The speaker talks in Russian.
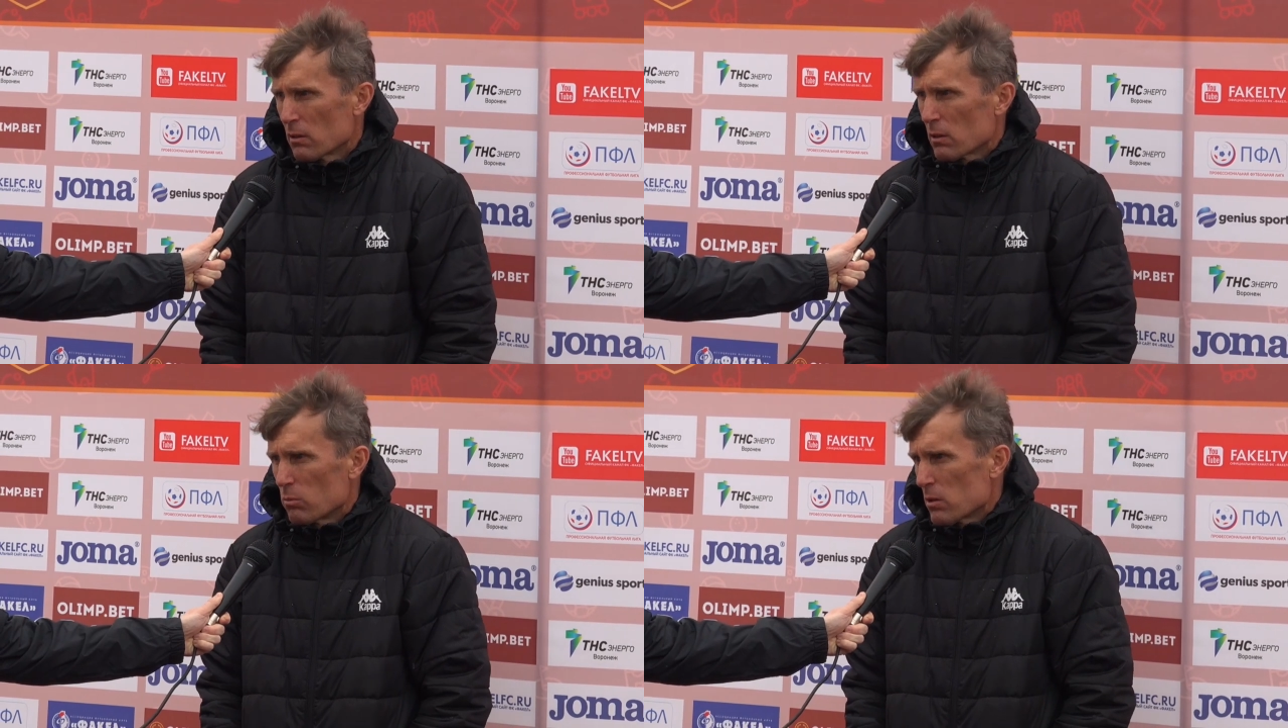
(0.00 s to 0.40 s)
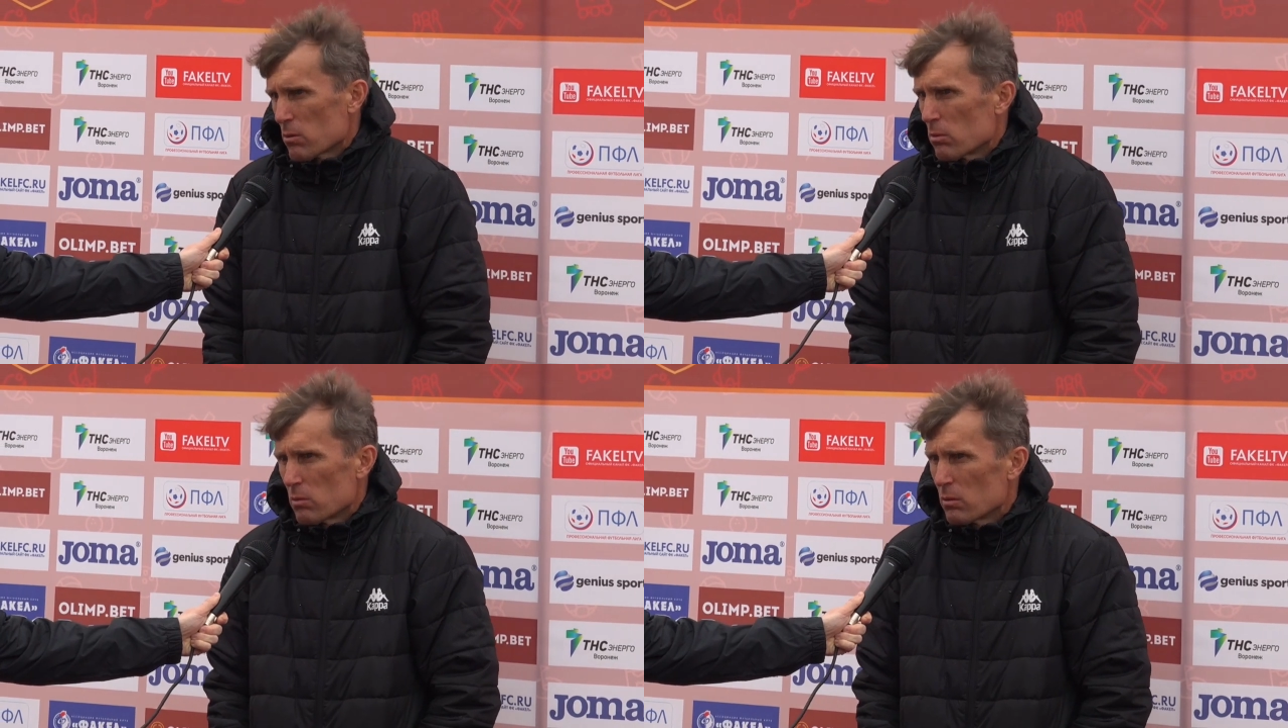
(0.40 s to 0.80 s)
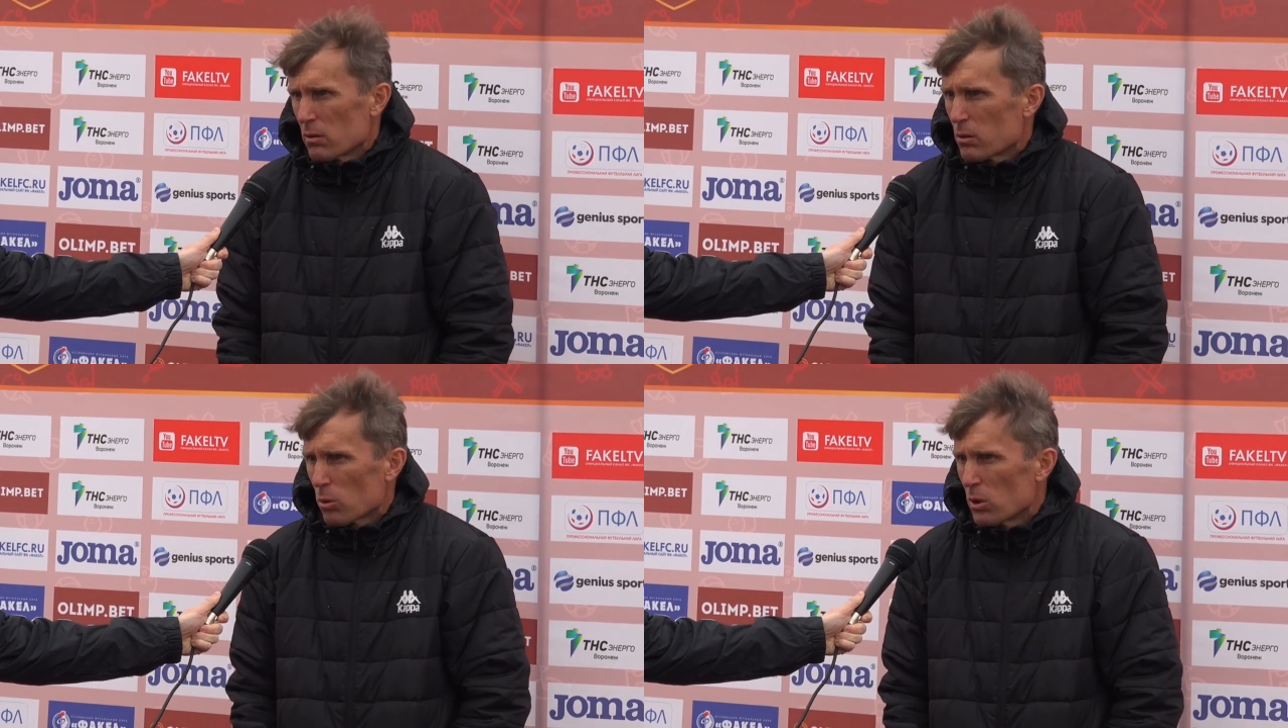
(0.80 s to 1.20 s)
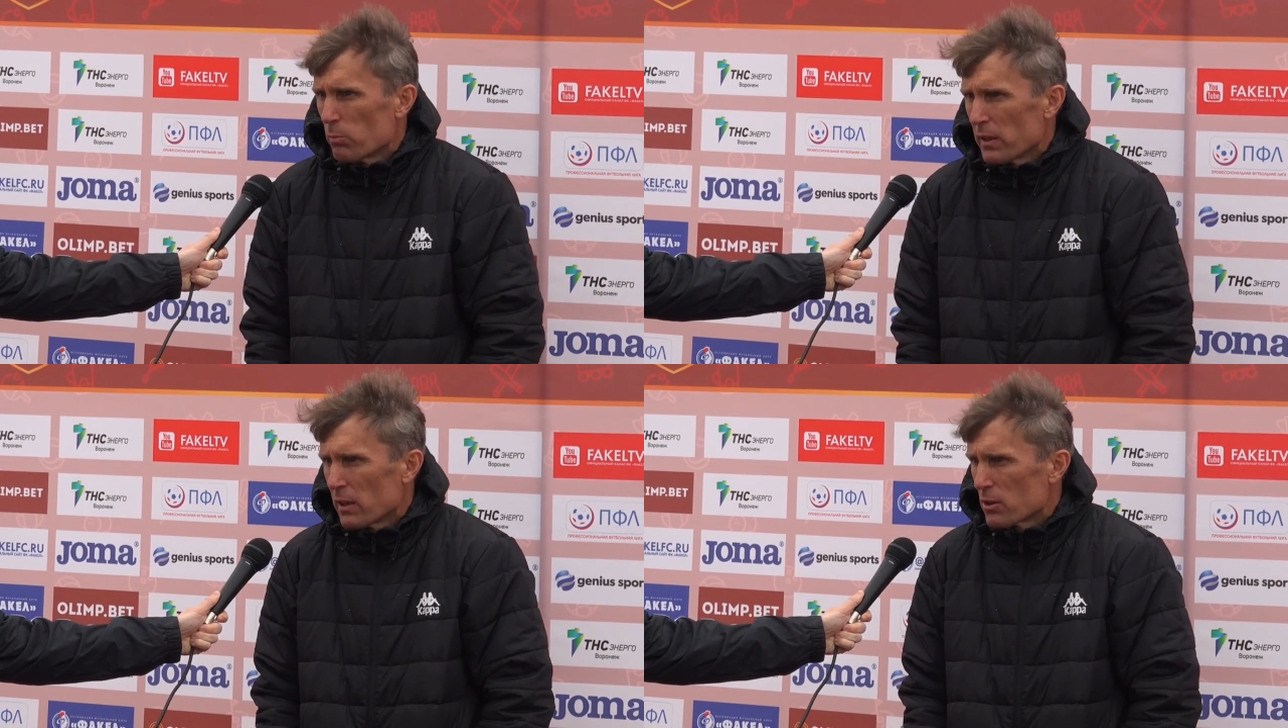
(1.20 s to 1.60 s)
Как бы, если, это трудно
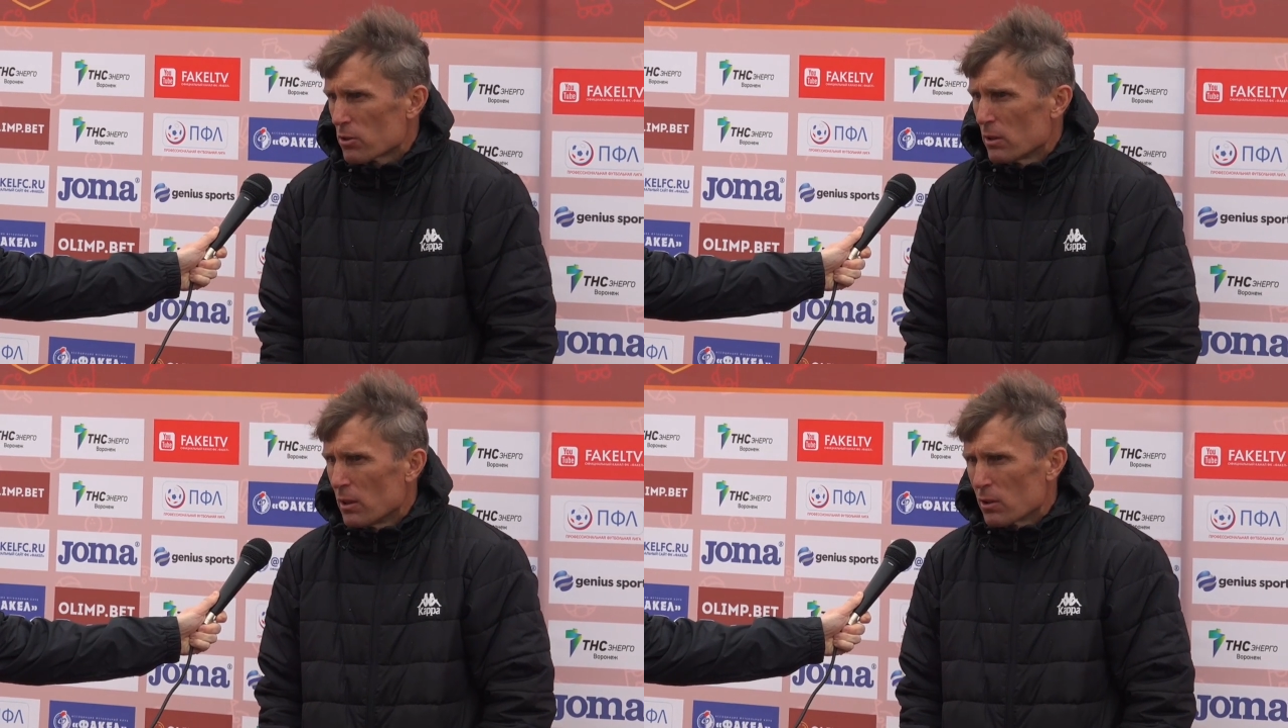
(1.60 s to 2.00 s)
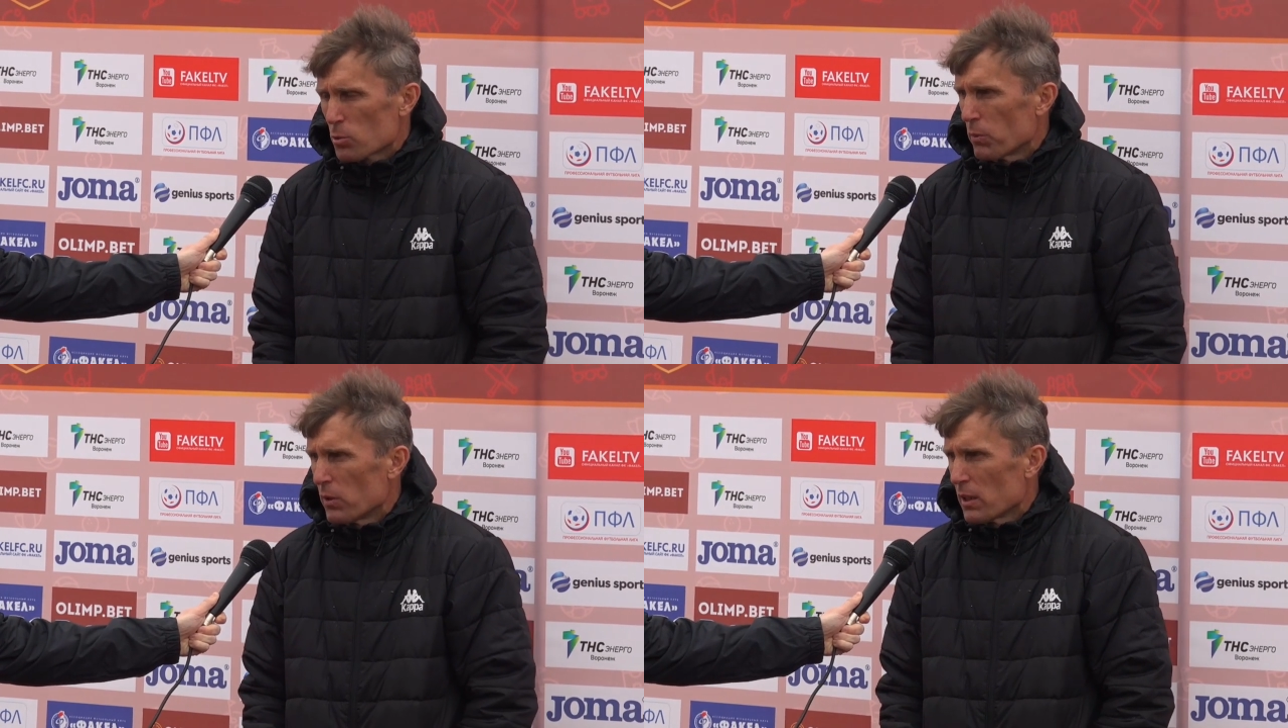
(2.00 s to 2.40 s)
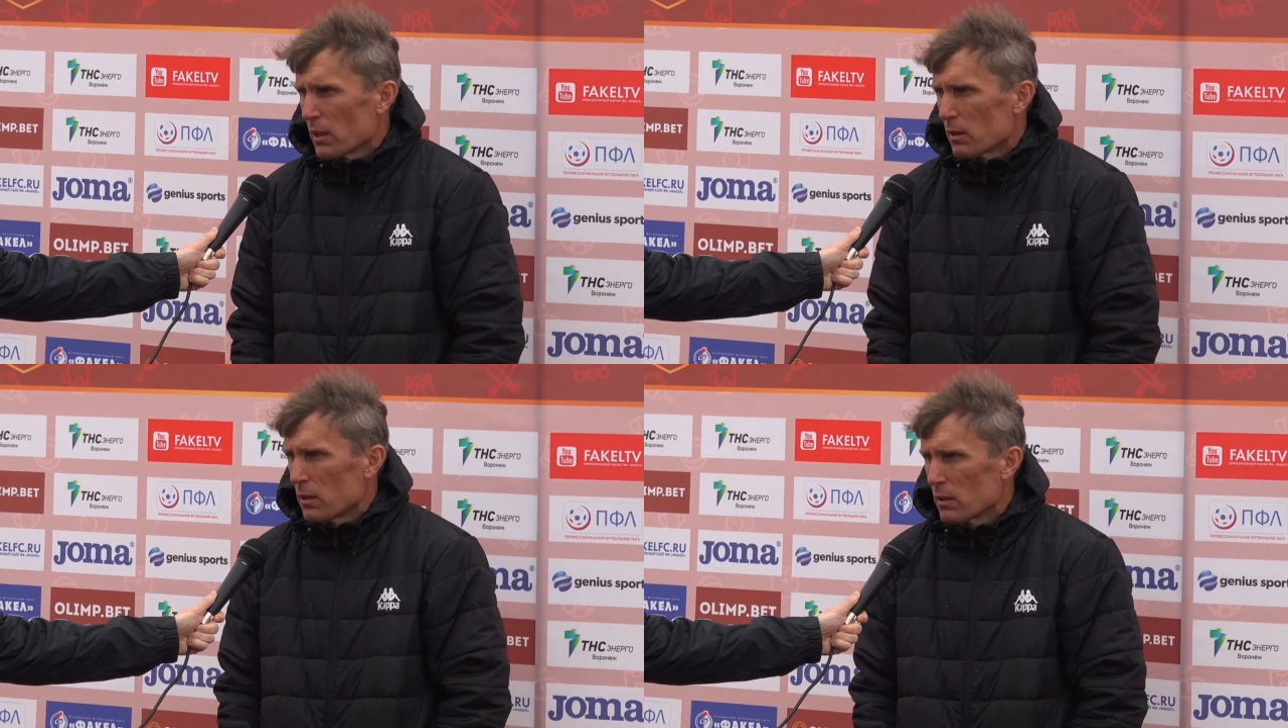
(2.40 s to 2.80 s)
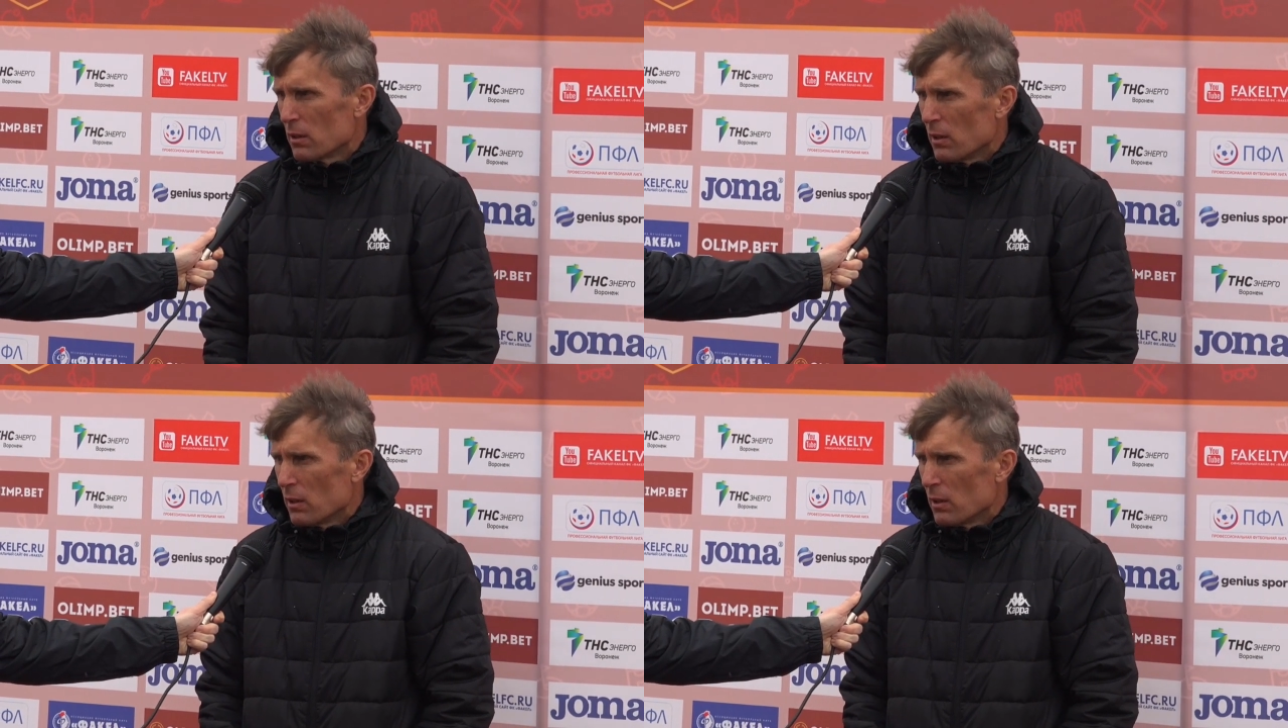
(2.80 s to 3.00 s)
понять, что повлияло, да.